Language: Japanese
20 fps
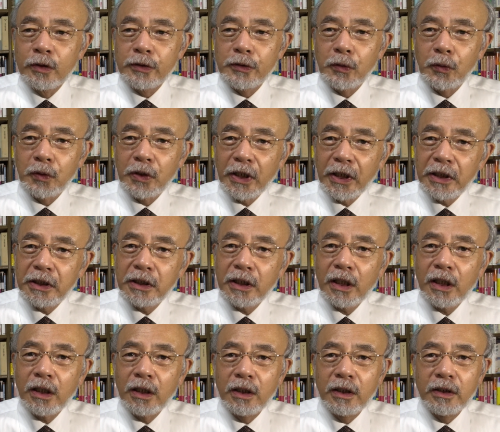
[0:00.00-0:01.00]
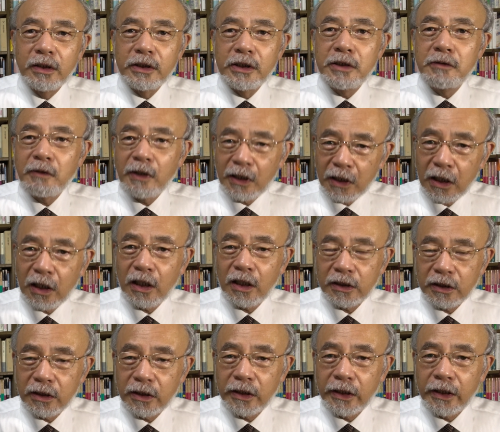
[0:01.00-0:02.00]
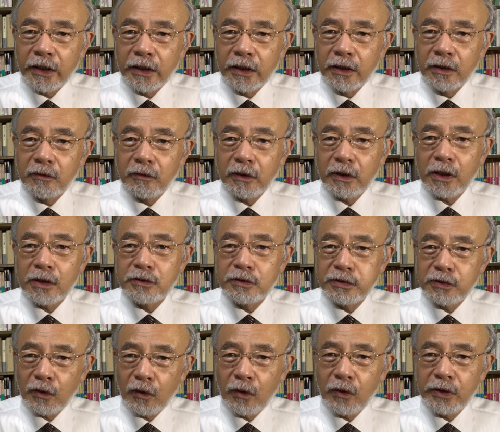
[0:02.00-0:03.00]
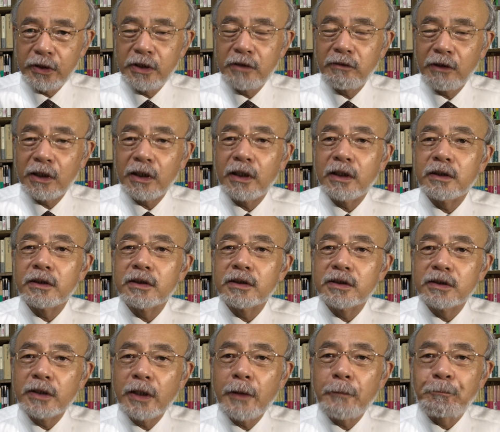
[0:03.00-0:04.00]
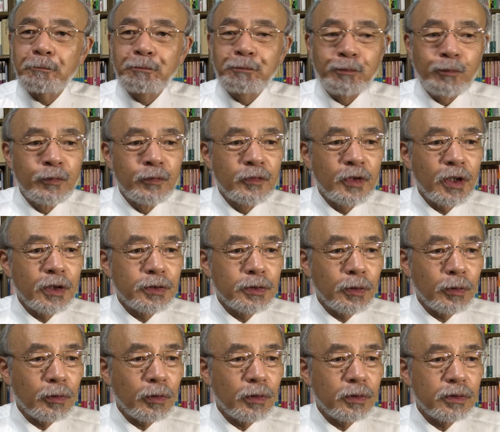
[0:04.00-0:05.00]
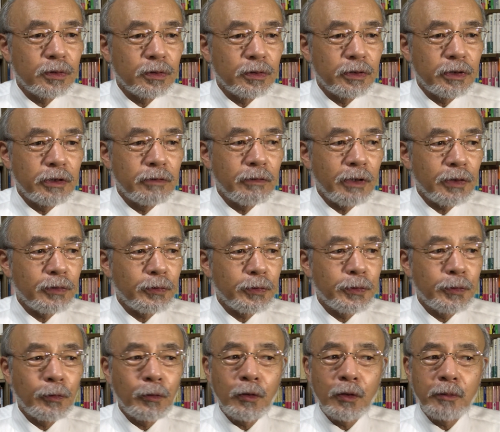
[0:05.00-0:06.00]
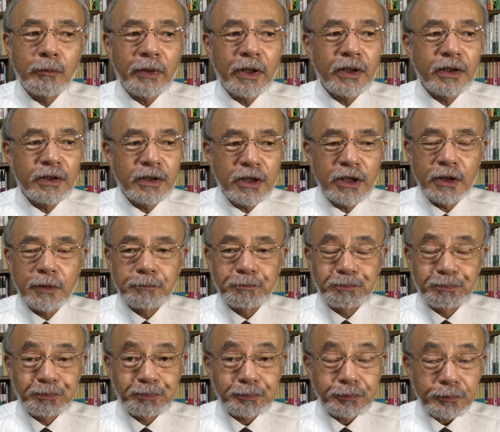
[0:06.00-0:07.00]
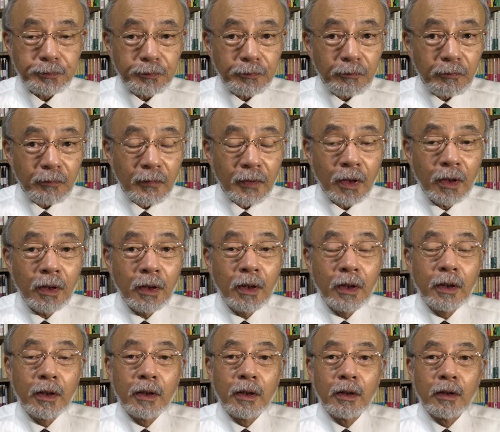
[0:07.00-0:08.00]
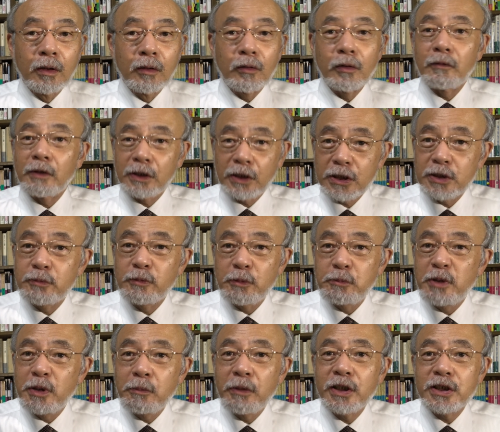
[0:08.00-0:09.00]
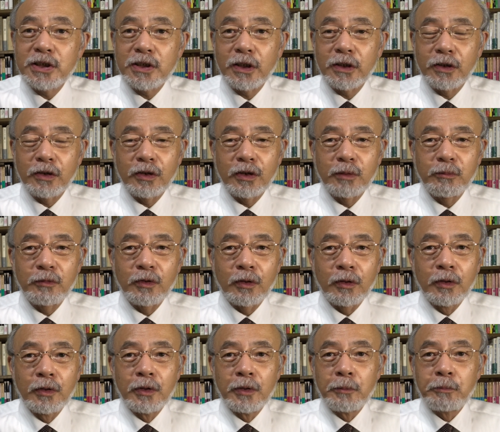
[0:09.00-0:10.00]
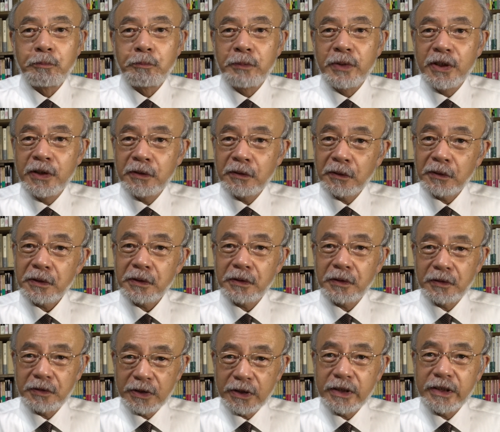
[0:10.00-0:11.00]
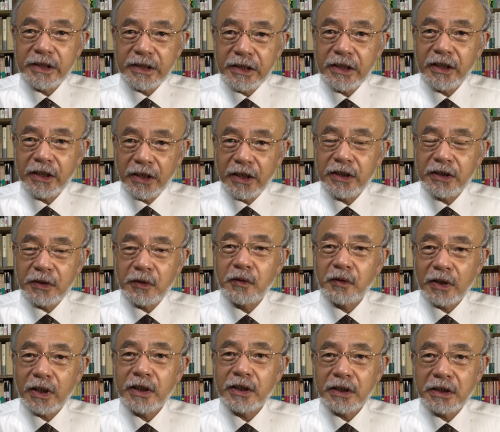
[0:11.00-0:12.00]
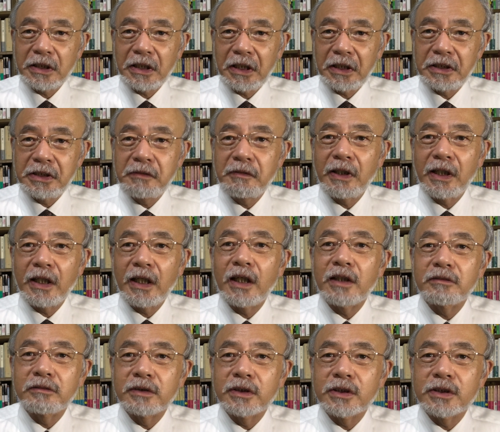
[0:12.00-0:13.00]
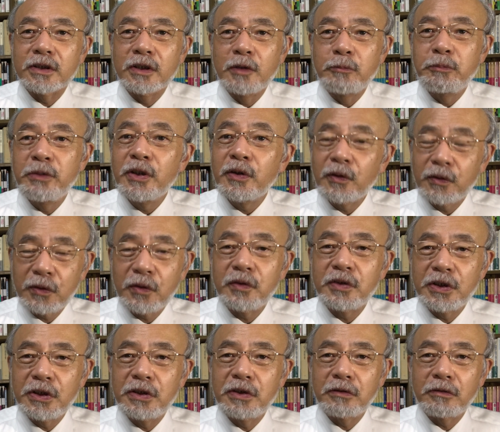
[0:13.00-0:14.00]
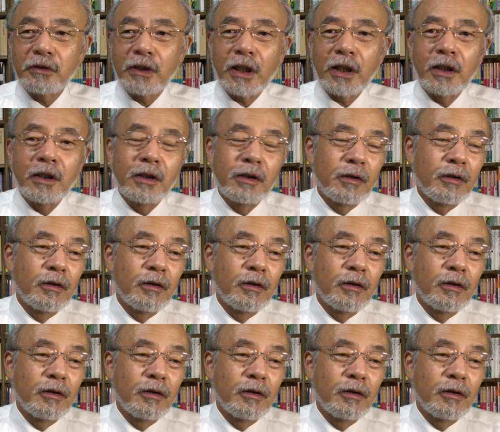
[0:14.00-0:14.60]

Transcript: 巨大な岩があって、これが黒い岩なんですね。で、その岩の表面に、これ私も見ましたけれども、見事にきれいに掘られた岩があるんです。見事にっていうのは、